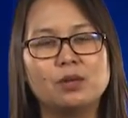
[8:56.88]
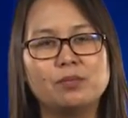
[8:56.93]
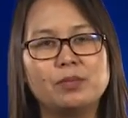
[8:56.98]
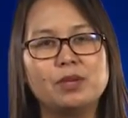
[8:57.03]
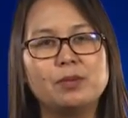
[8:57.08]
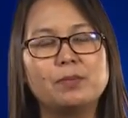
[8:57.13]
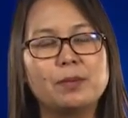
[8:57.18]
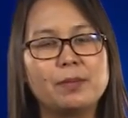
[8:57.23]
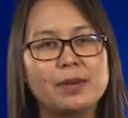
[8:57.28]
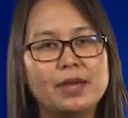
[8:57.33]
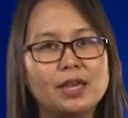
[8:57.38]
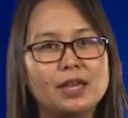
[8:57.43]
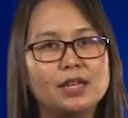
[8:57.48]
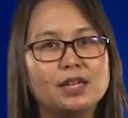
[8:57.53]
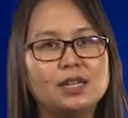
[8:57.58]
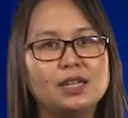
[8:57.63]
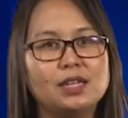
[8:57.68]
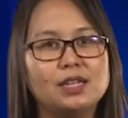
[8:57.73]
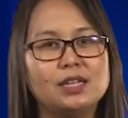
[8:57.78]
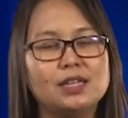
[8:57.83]
มีประเพ
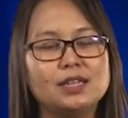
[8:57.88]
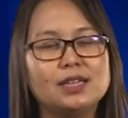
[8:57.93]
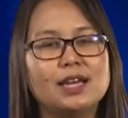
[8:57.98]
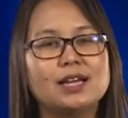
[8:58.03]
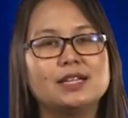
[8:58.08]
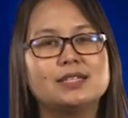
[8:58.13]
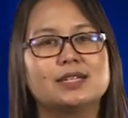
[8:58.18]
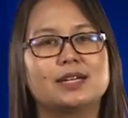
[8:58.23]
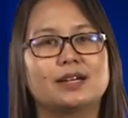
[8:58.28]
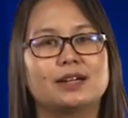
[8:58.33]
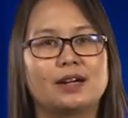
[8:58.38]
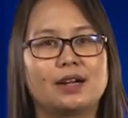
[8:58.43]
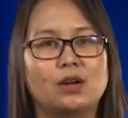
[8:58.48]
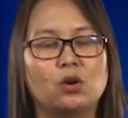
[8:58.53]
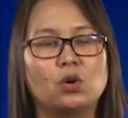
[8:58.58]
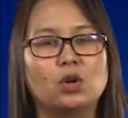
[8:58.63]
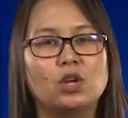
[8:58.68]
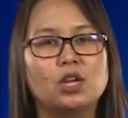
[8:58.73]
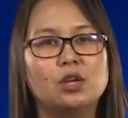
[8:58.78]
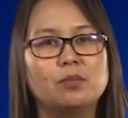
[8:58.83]
ณีที่ต่างจากเรา
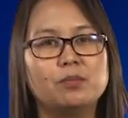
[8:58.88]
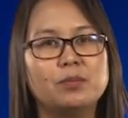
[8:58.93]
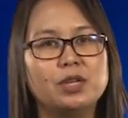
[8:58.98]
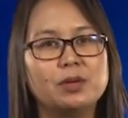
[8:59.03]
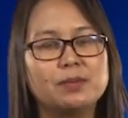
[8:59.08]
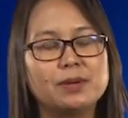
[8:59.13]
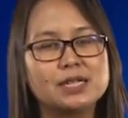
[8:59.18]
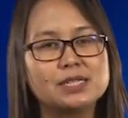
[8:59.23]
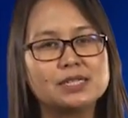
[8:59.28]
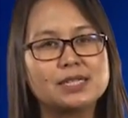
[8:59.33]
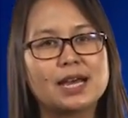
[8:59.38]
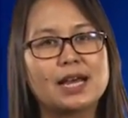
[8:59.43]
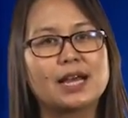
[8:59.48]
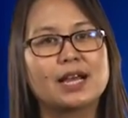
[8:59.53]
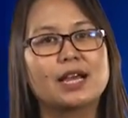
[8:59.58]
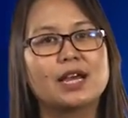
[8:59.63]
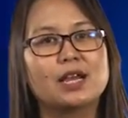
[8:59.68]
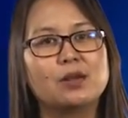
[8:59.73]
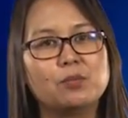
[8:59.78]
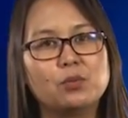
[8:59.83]
มีภาษา
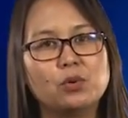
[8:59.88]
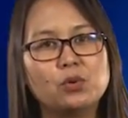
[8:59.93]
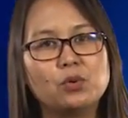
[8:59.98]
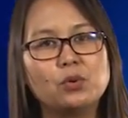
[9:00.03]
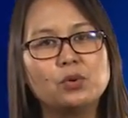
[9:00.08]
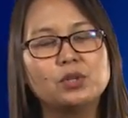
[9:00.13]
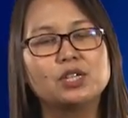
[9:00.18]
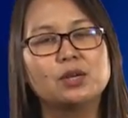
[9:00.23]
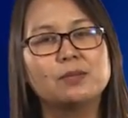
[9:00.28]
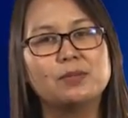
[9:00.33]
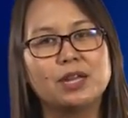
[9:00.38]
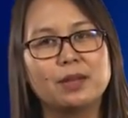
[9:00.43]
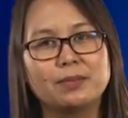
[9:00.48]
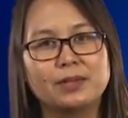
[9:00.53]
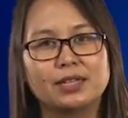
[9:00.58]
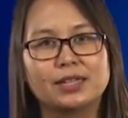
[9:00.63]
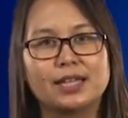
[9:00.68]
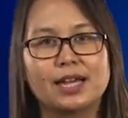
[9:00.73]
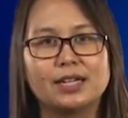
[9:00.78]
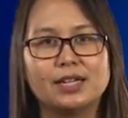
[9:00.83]
การพูดธรรมเนียม
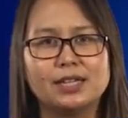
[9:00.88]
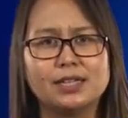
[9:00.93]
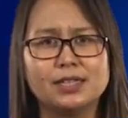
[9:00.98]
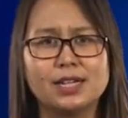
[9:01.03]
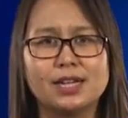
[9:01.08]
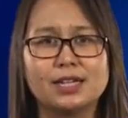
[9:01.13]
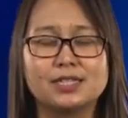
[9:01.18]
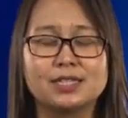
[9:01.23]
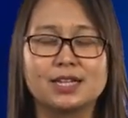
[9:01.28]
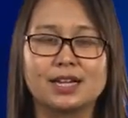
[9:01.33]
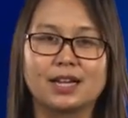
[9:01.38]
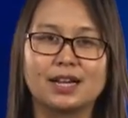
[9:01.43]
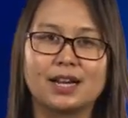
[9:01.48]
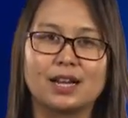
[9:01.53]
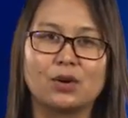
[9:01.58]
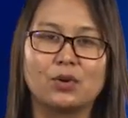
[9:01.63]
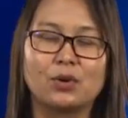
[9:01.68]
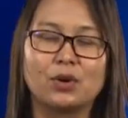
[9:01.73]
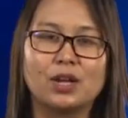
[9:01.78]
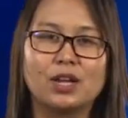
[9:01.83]
ต่าง ๆ ที่ต่างจาก
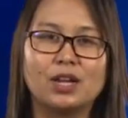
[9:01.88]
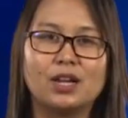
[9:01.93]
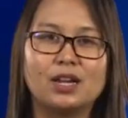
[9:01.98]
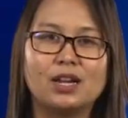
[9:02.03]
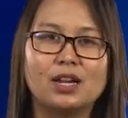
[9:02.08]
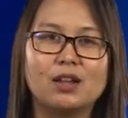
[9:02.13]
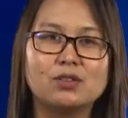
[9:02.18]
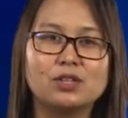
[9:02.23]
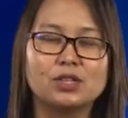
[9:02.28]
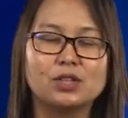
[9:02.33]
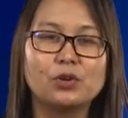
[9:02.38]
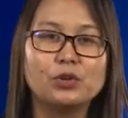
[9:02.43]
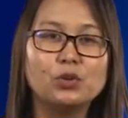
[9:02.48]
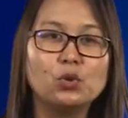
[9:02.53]
เรา เราจะต้อง